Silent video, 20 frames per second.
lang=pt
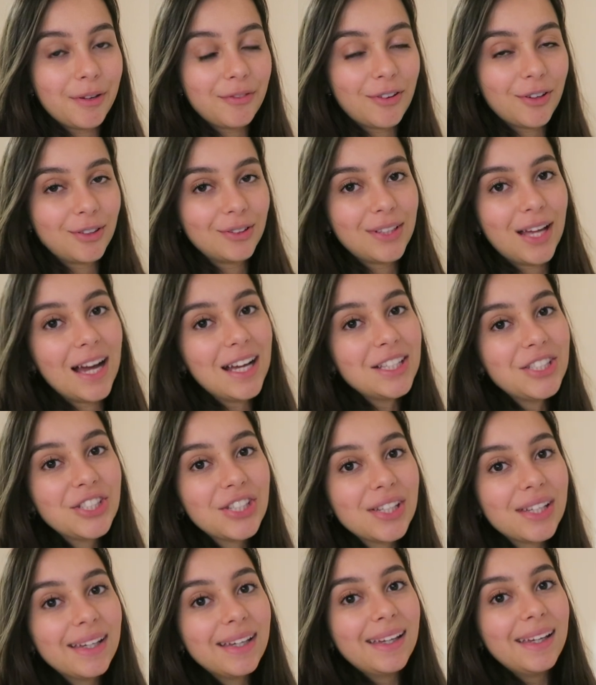minha
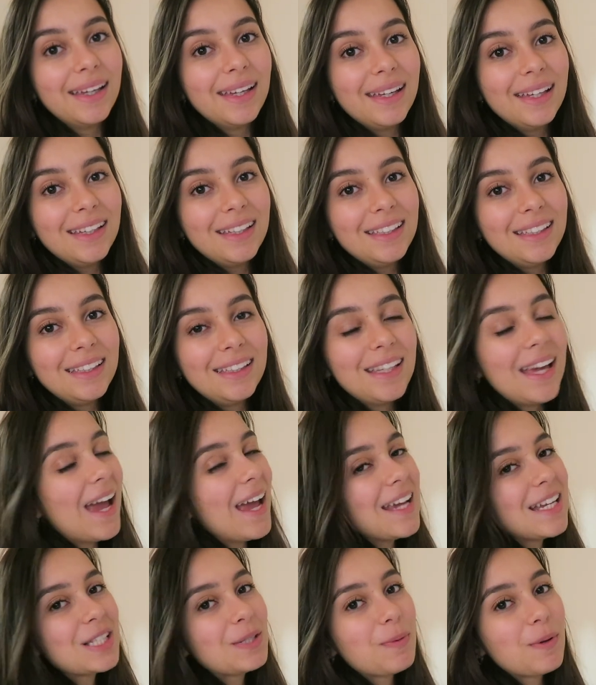faculdade. E
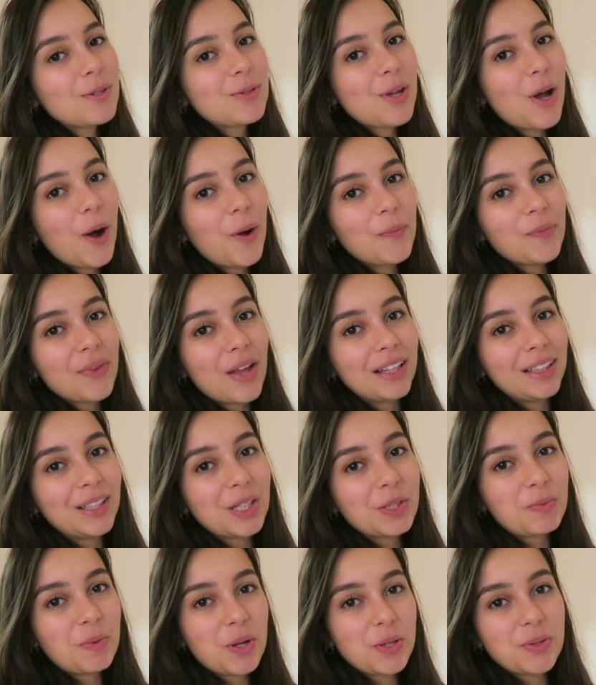é isso, pessoal.
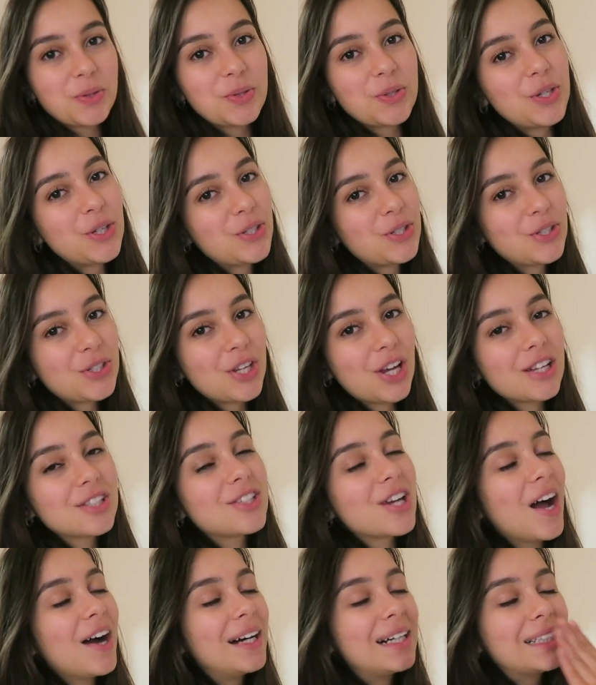Até os próximos vídeos. Tchau,
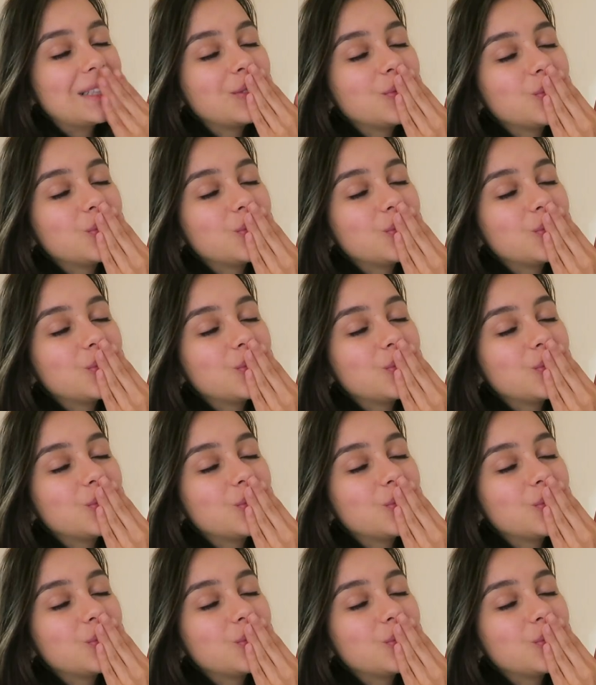tchau.